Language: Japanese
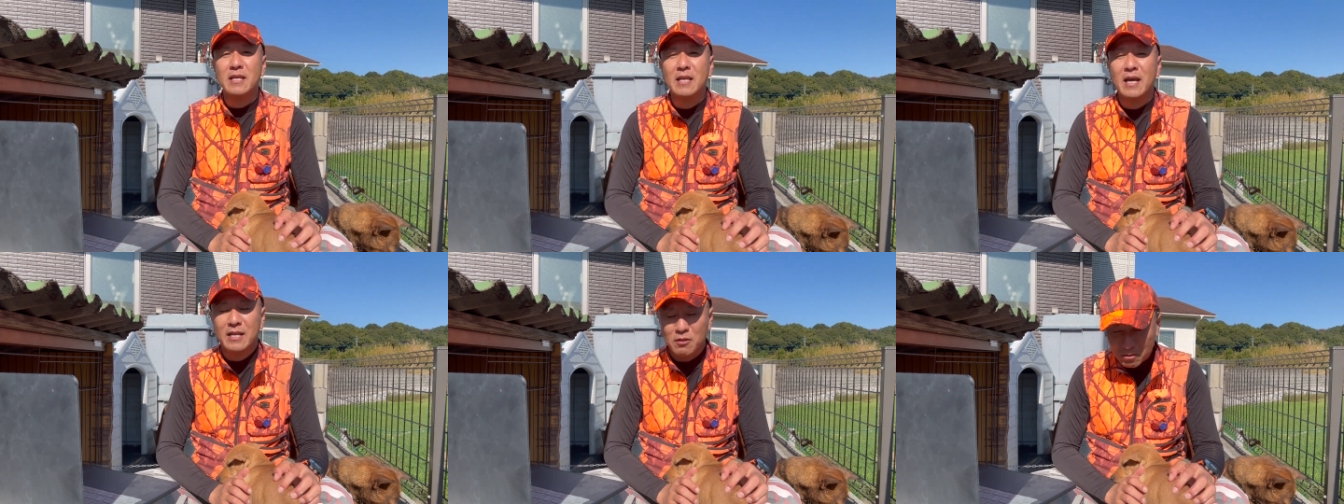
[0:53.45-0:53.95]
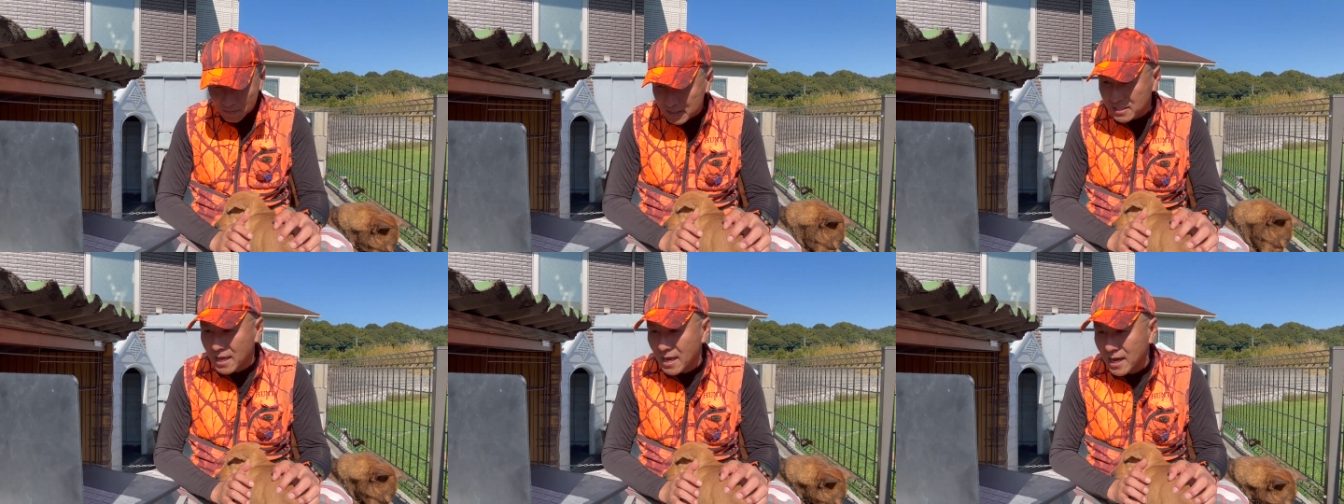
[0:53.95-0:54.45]
ありがとうございま
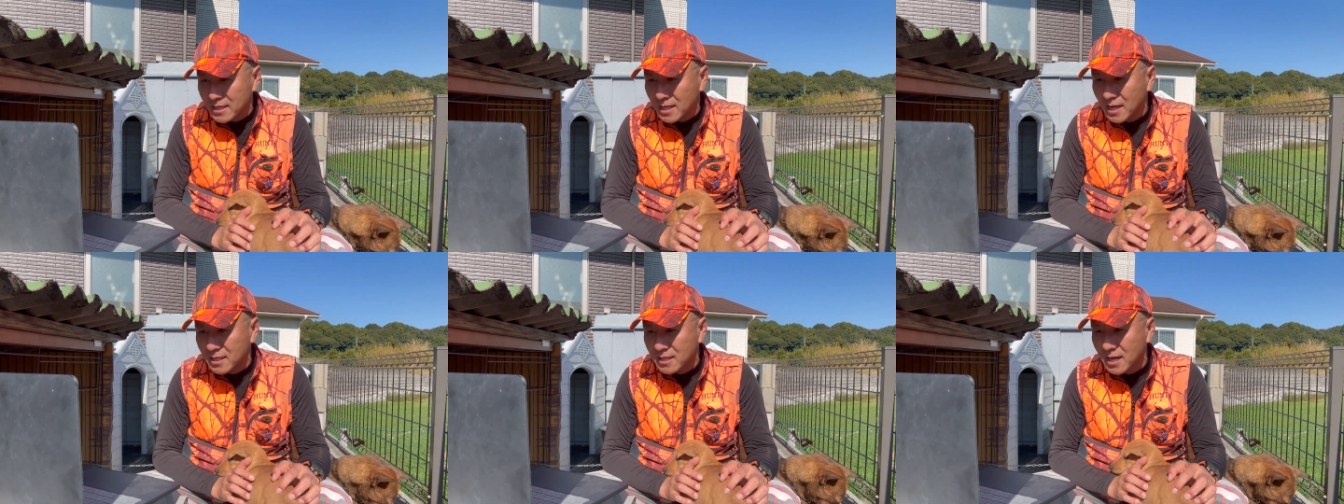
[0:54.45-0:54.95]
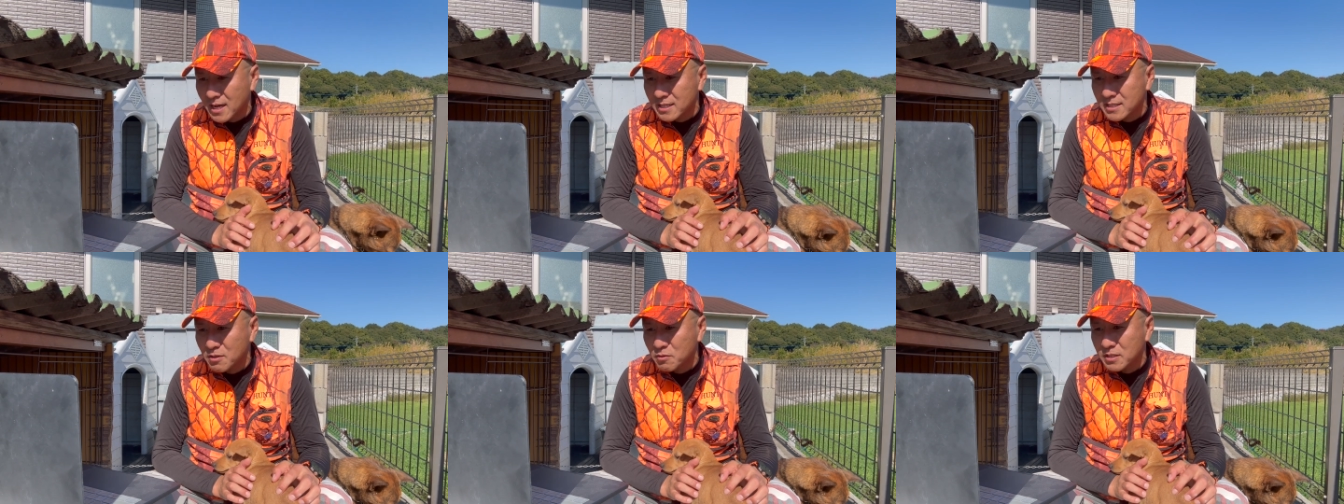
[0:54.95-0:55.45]
す。はたはた
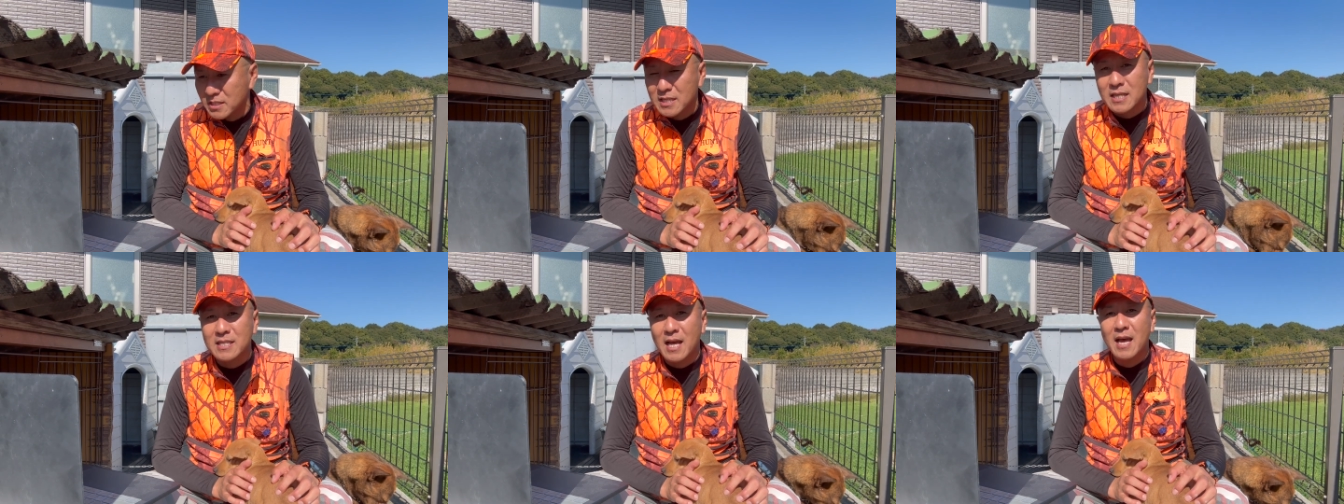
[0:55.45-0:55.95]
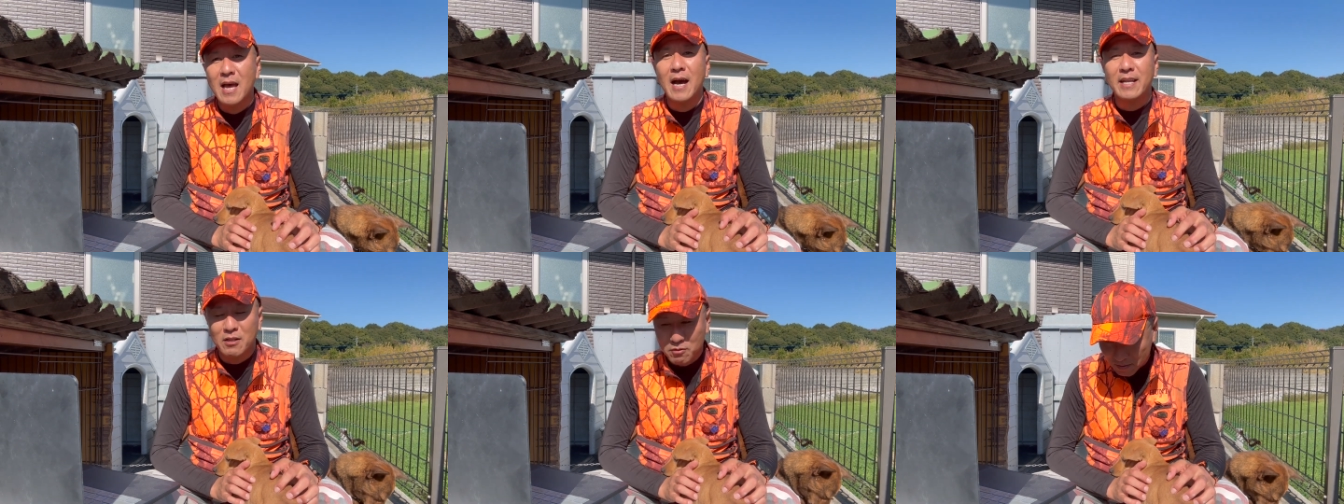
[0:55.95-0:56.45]
0233さん、あ
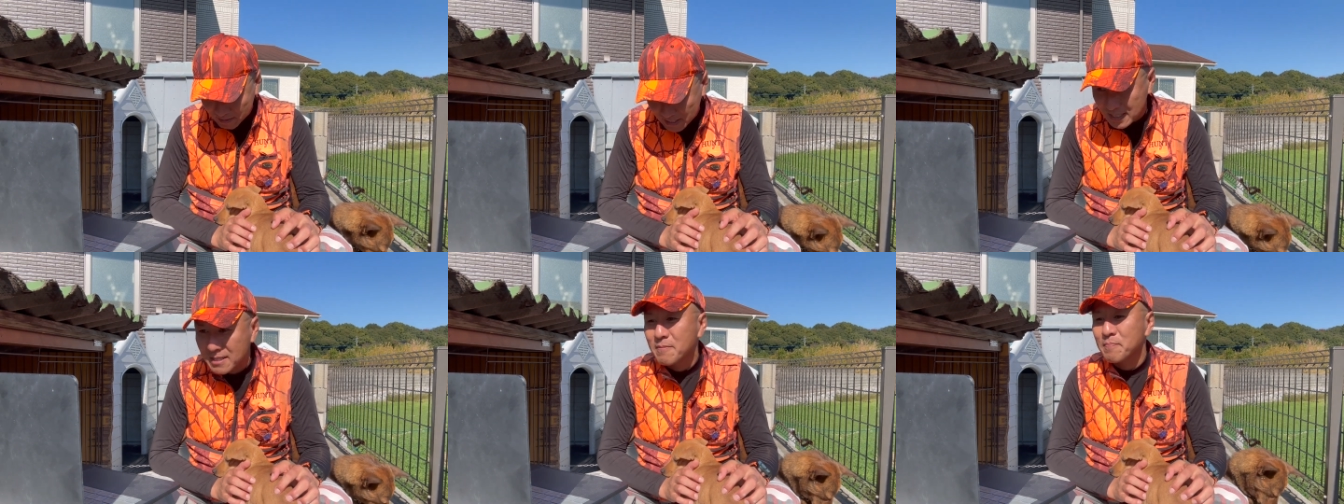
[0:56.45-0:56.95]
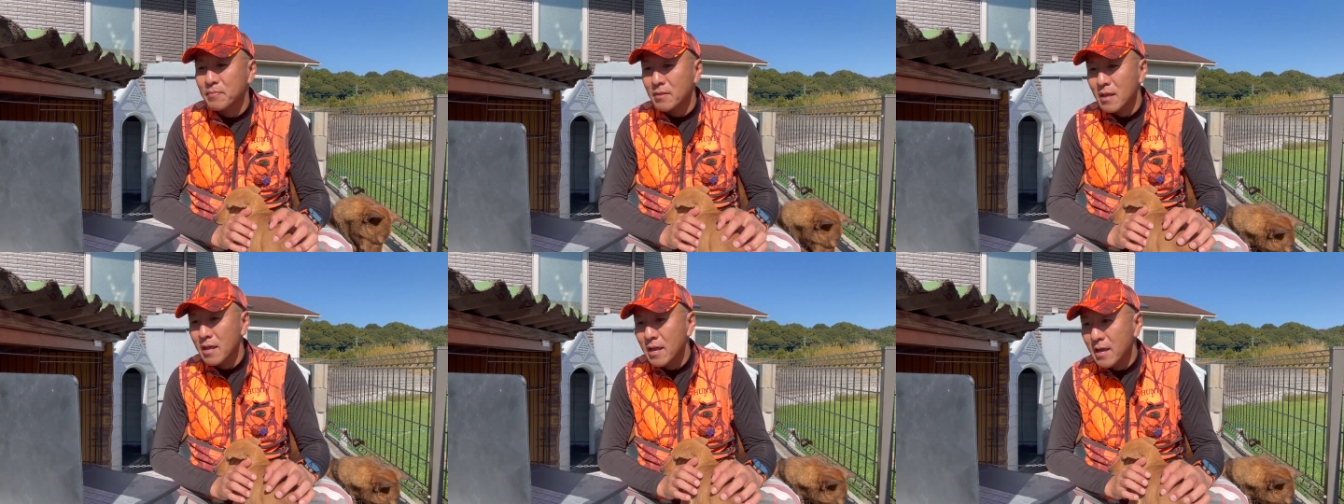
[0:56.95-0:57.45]
りがとうございます。
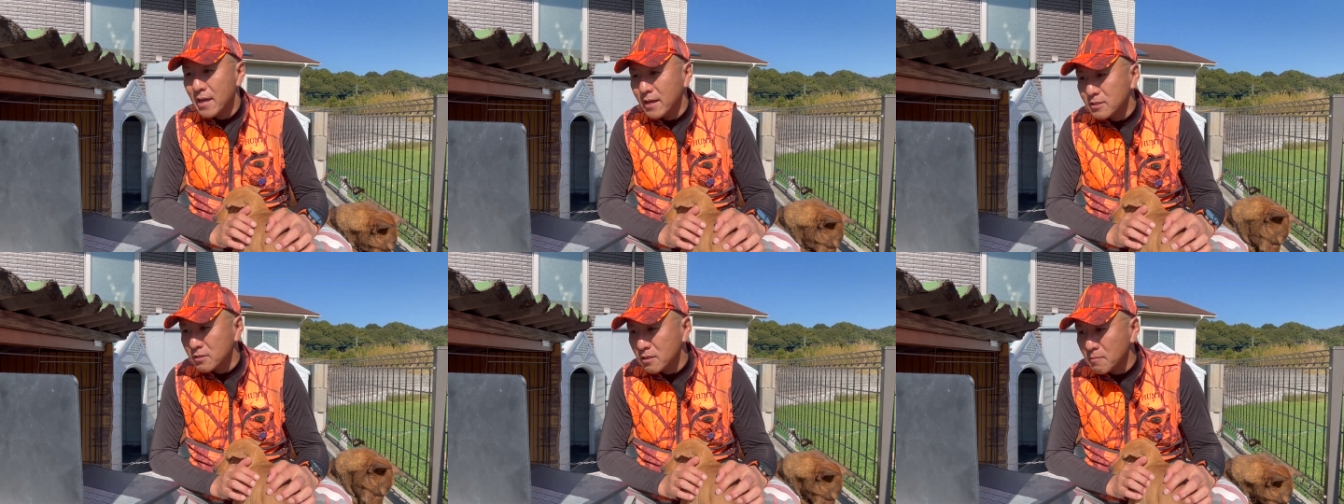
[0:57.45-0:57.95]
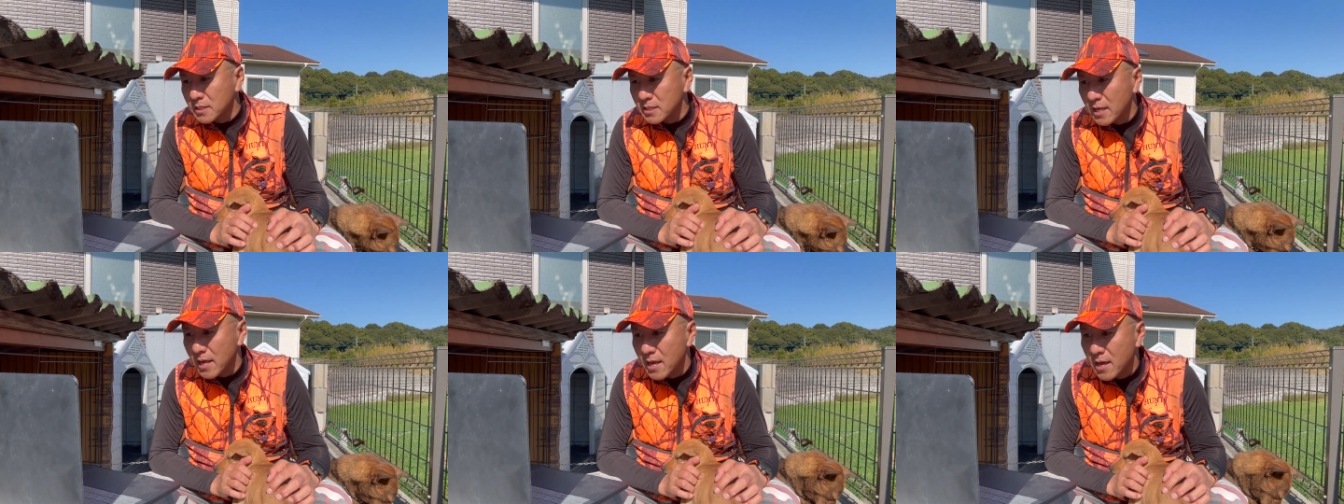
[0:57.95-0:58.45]
続きまし
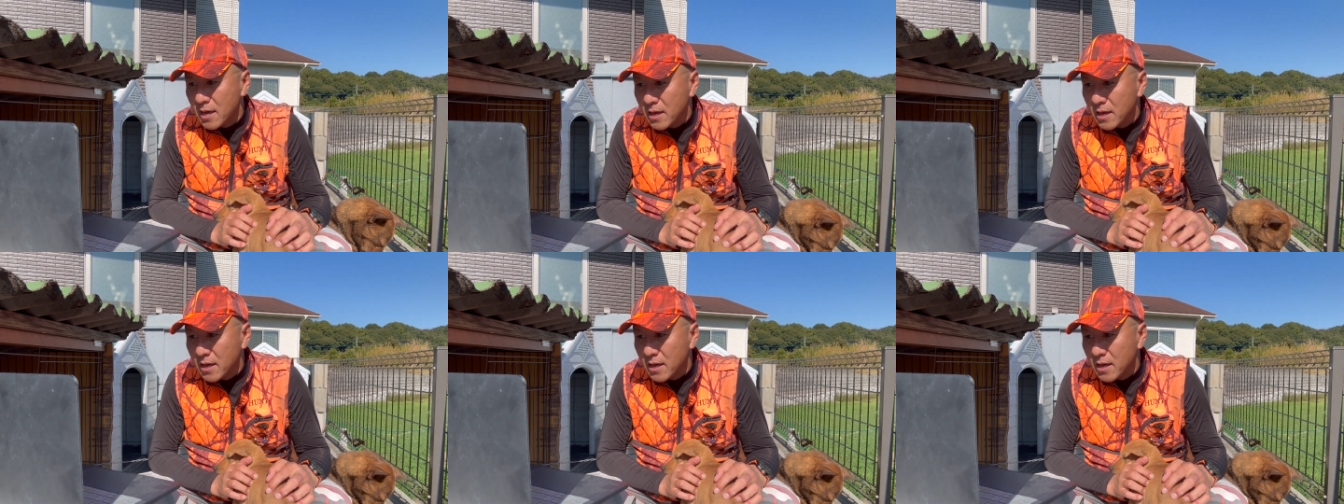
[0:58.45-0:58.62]
て、